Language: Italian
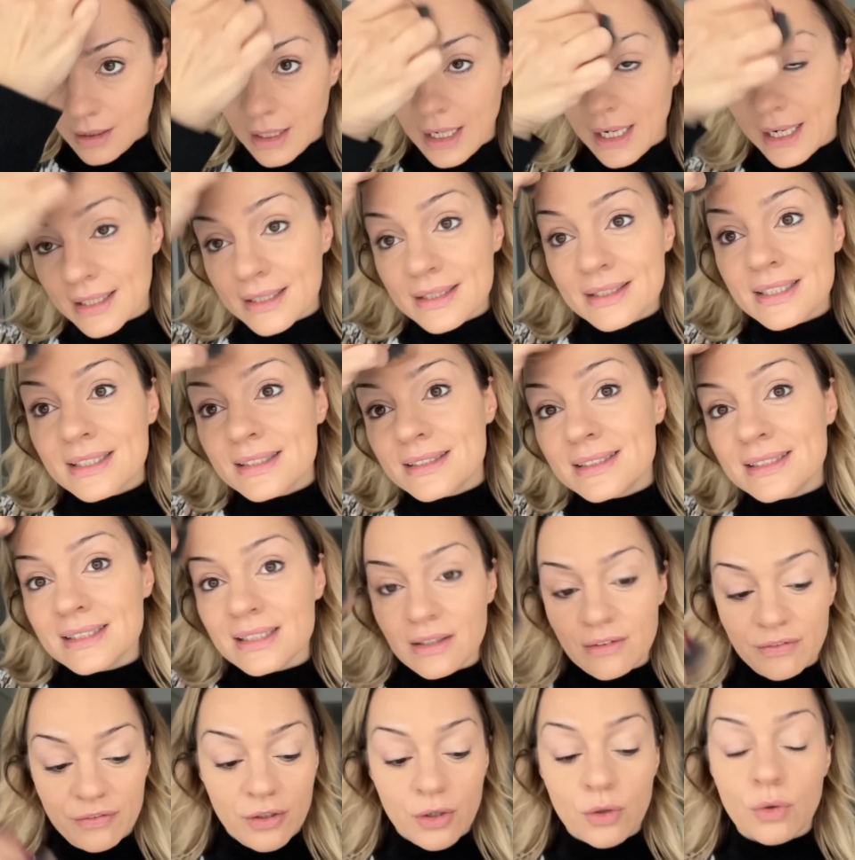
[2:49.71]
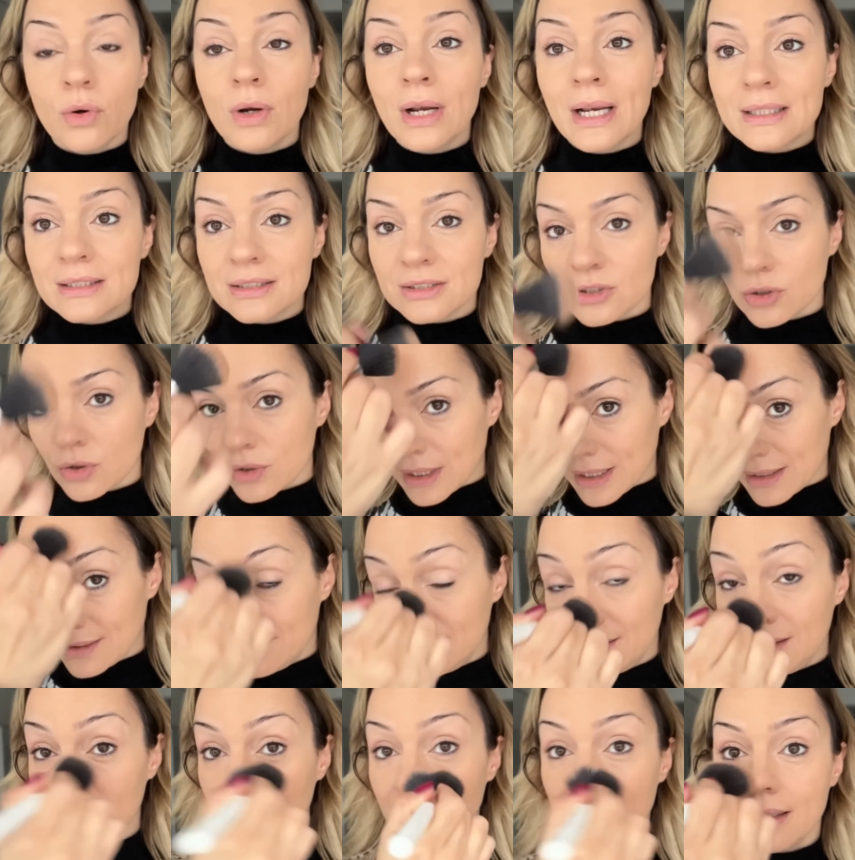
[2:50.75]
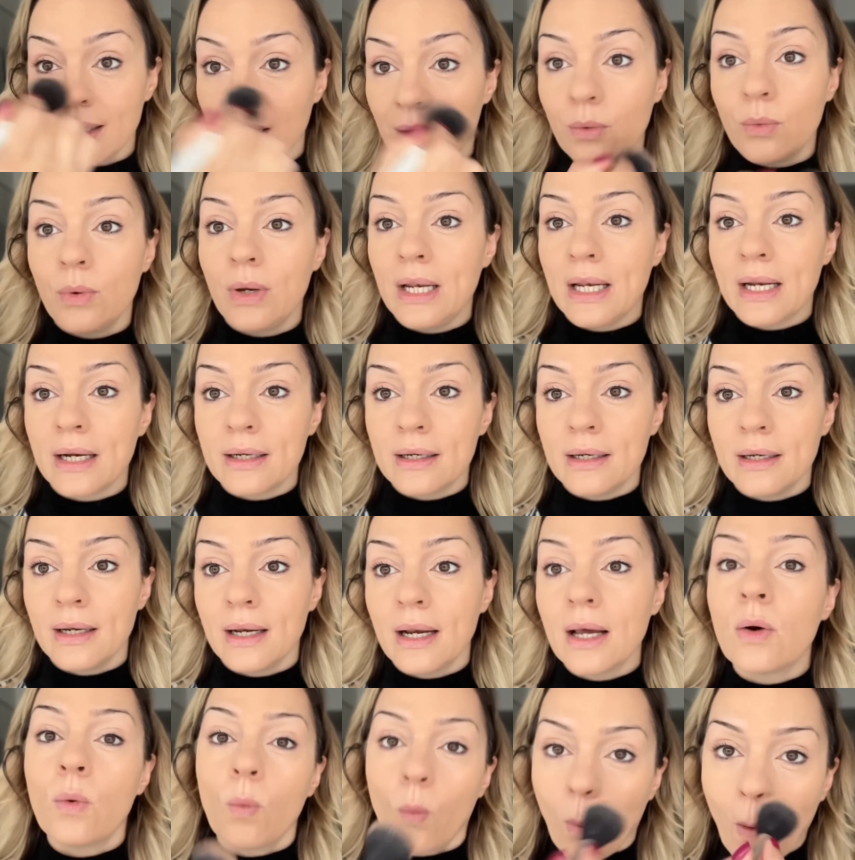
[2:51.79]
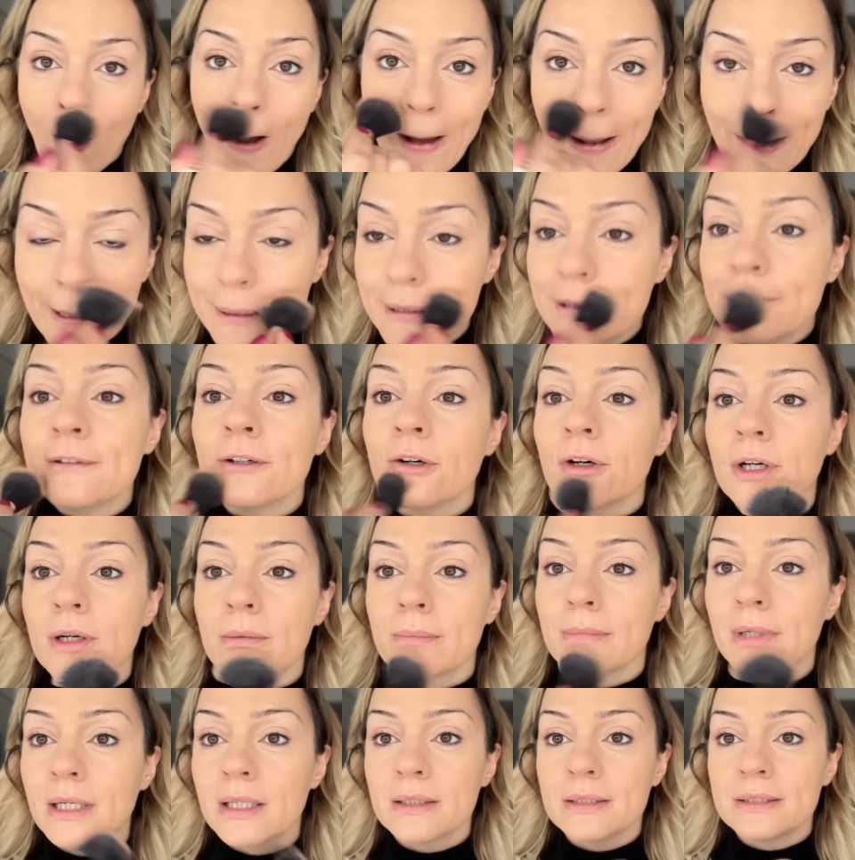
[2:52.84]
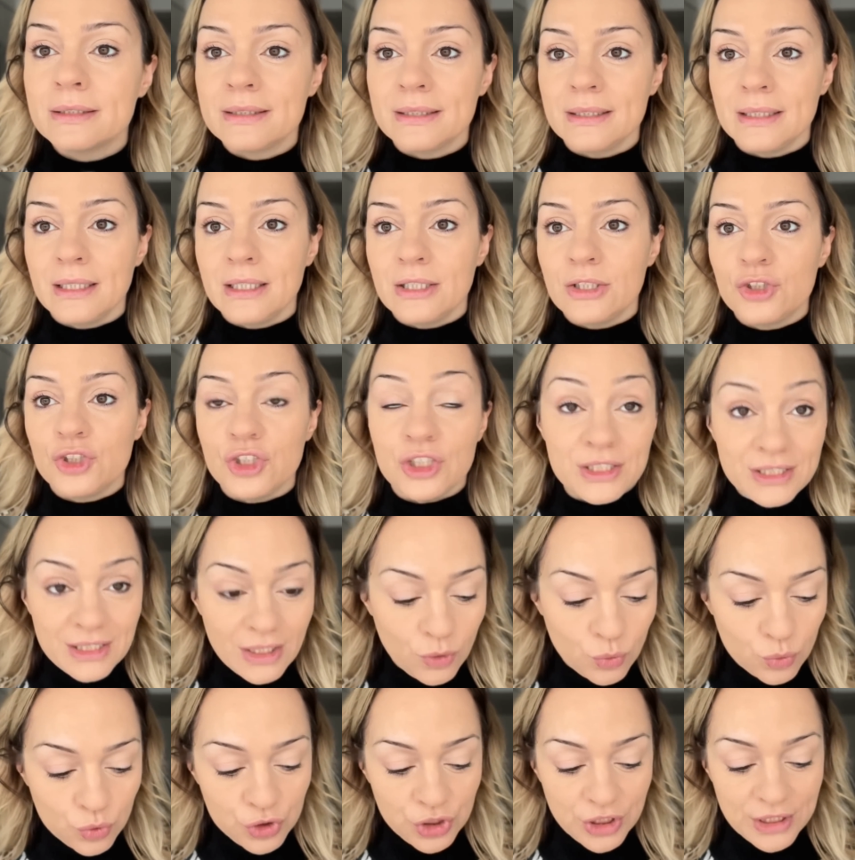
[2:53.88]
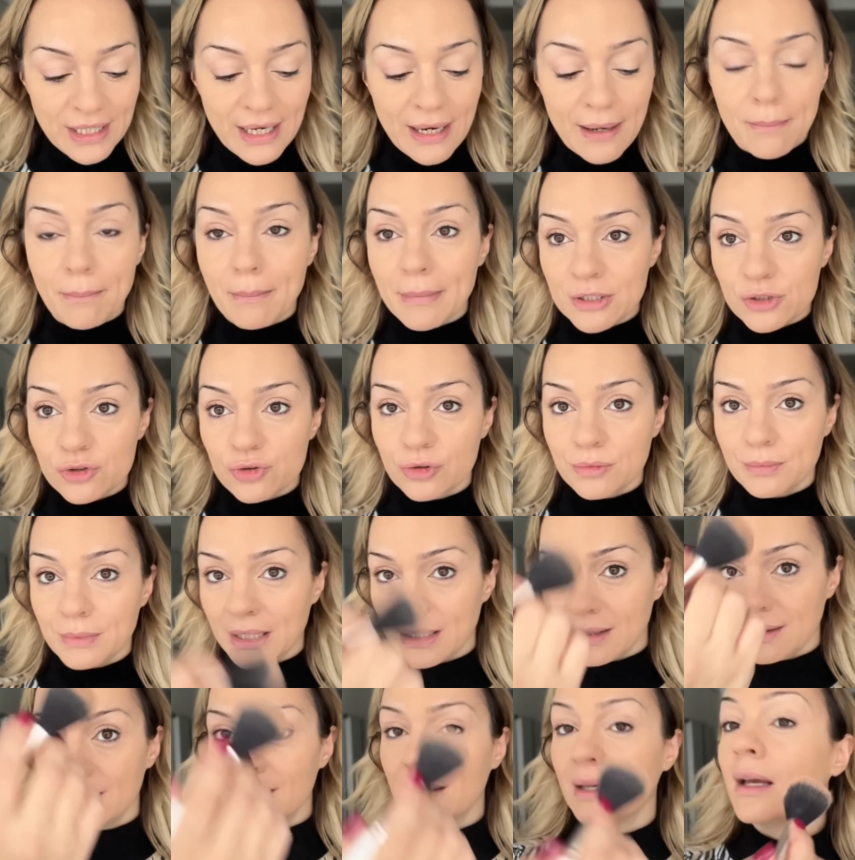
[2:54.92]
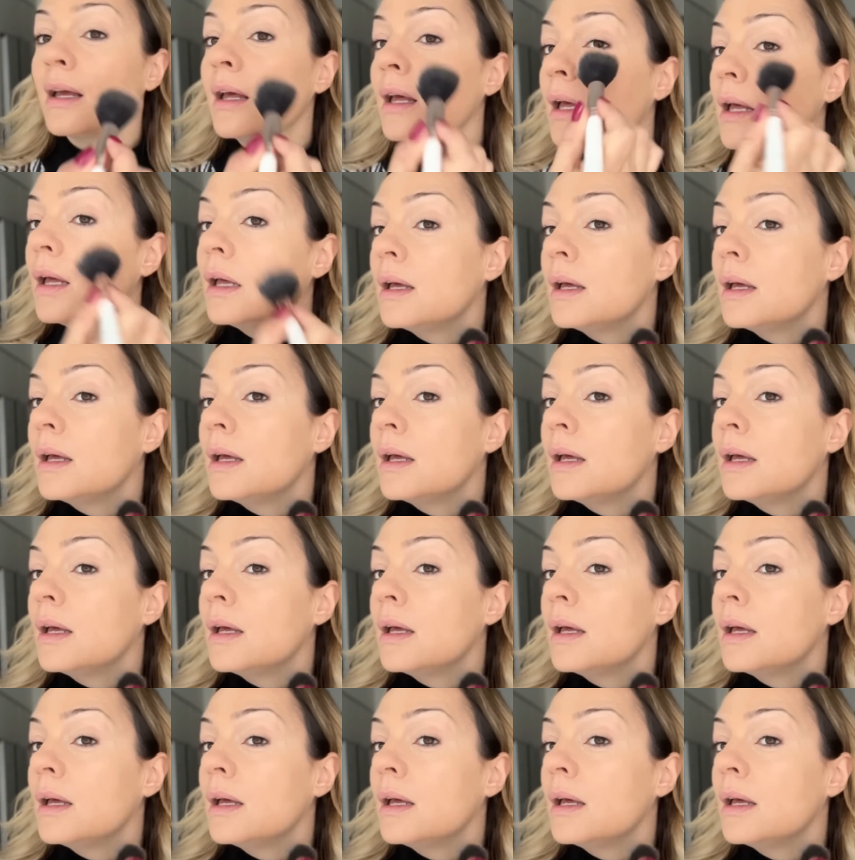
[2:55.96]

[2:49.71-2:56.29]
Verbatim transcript: e intensifico la zona T, che è quella nella quale di norma si, ci si lucida maggiormente.